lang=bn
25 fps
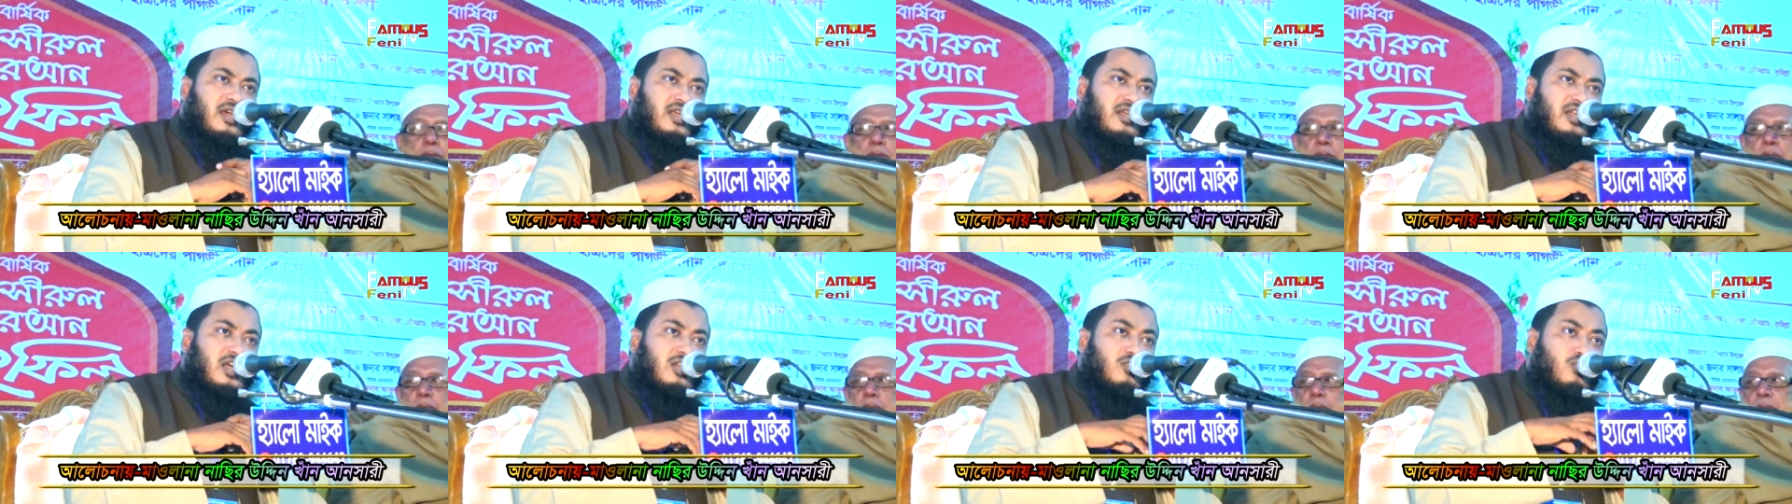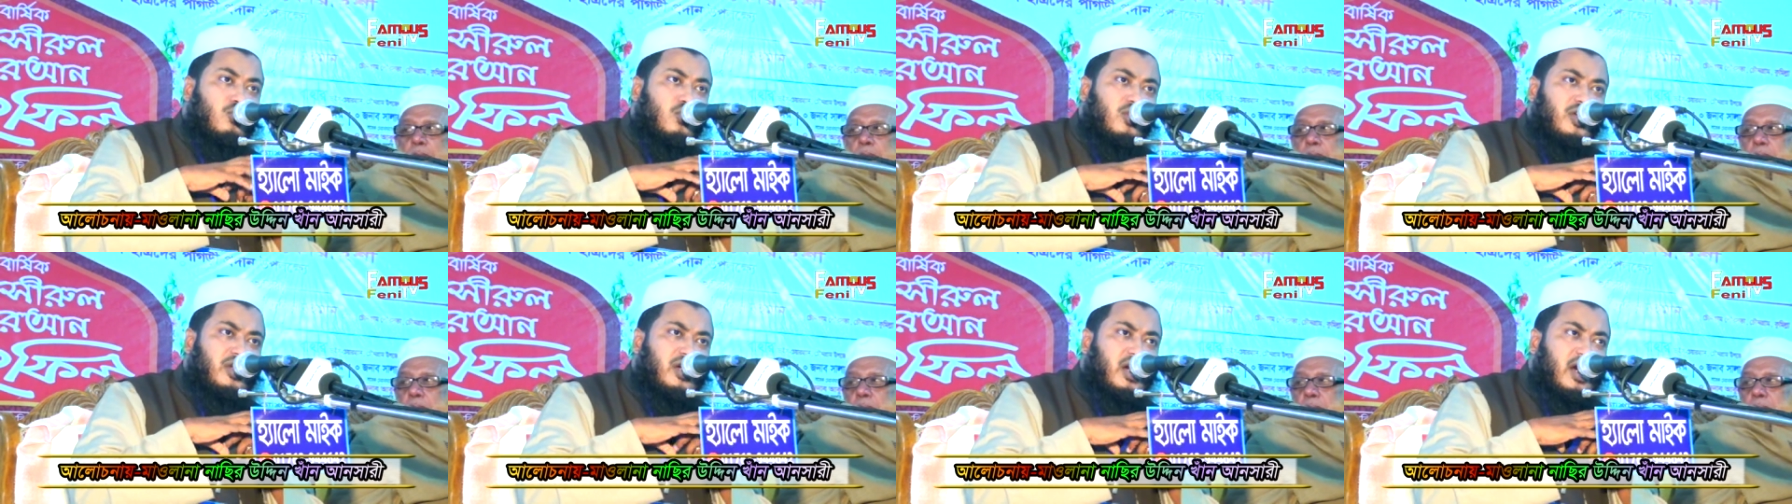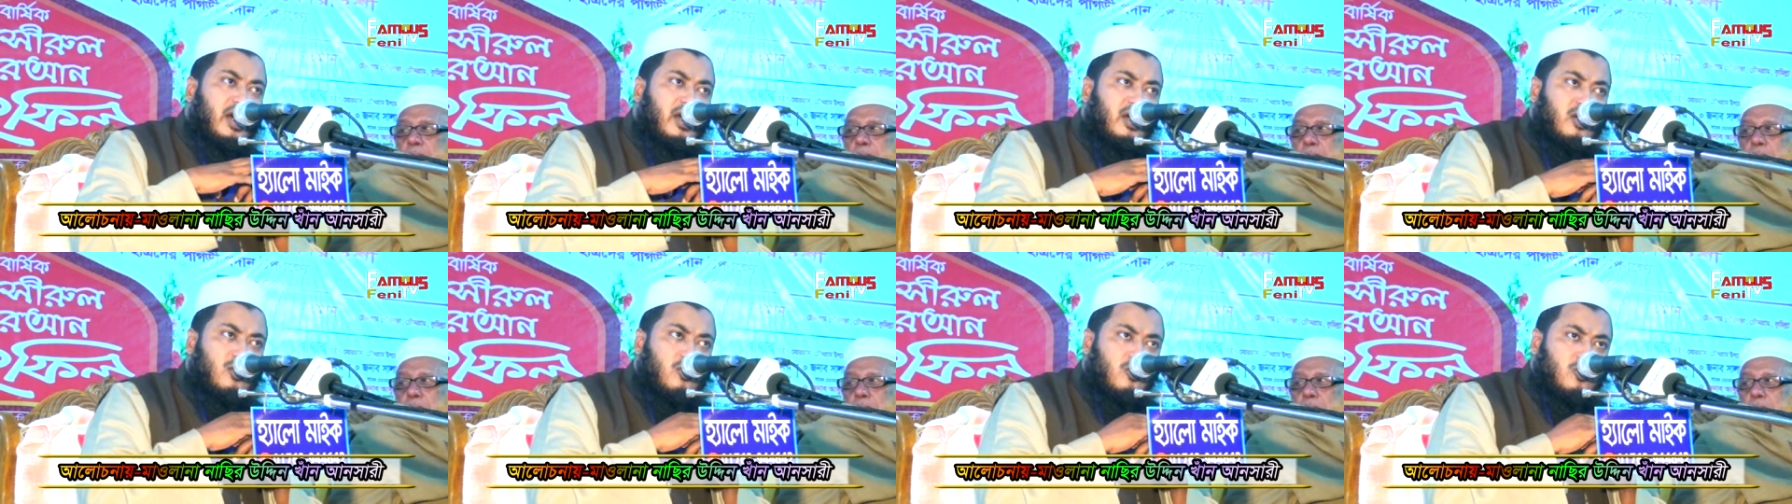এটা
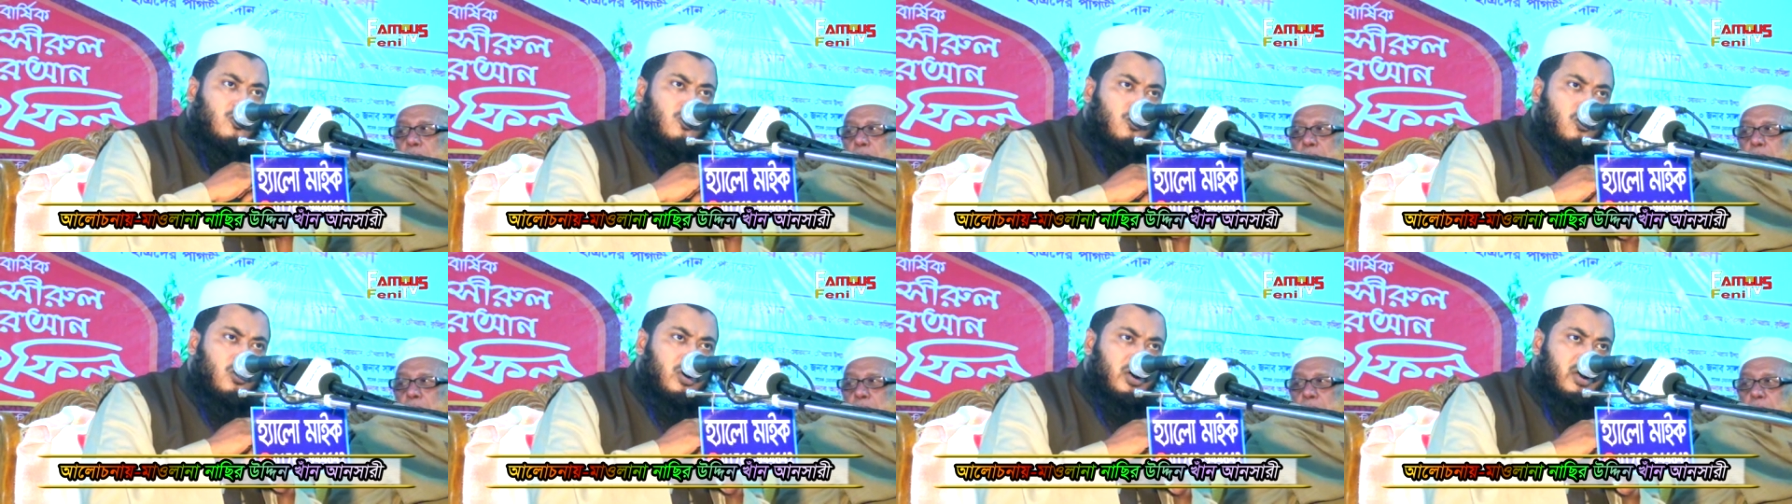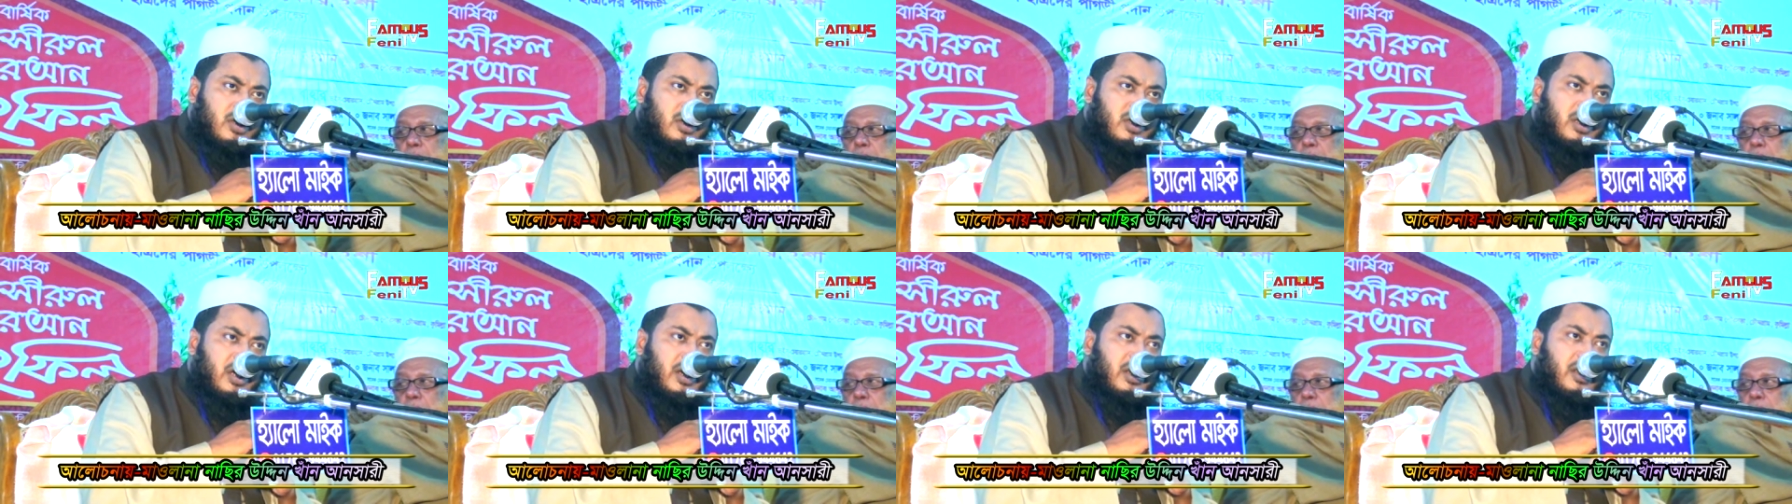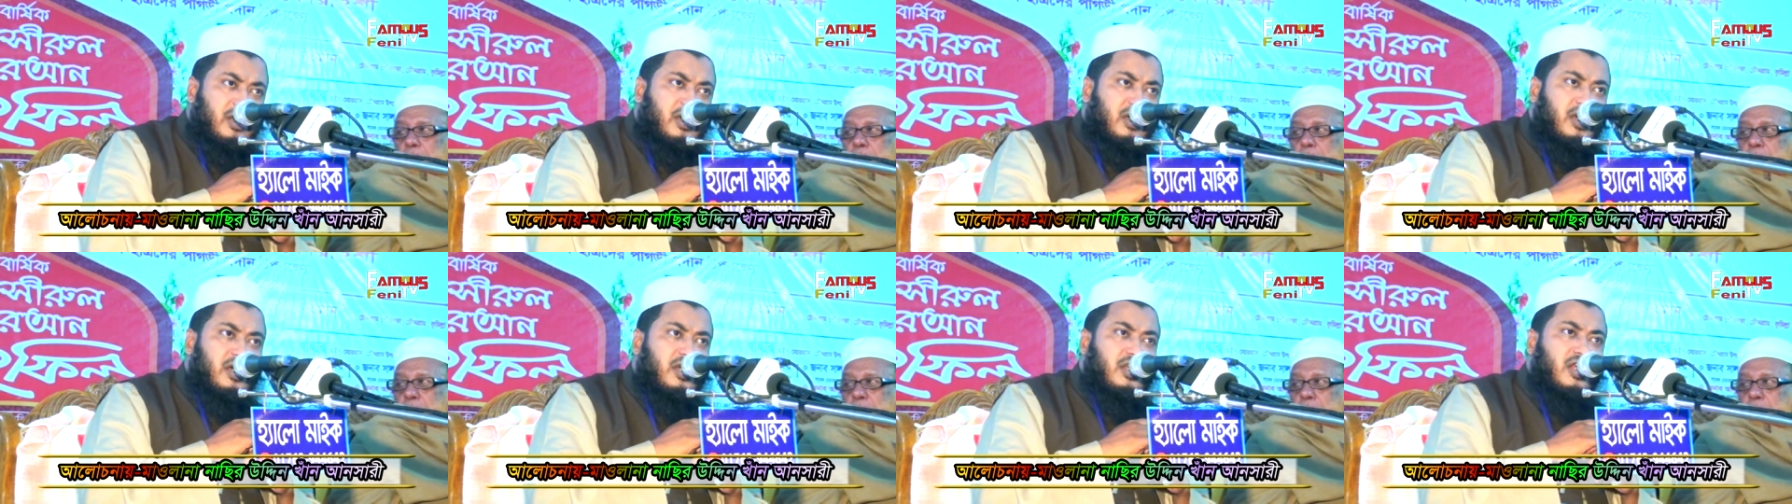তরিকায় রসুলের
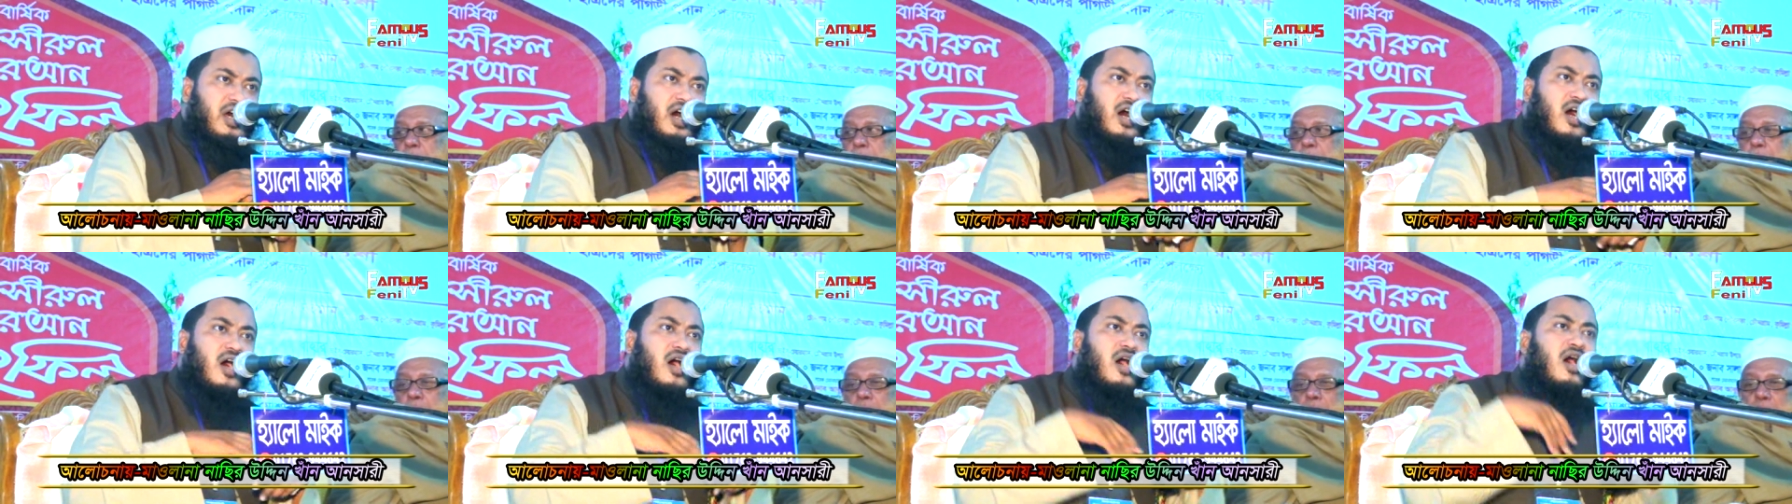দাড়ি কিনা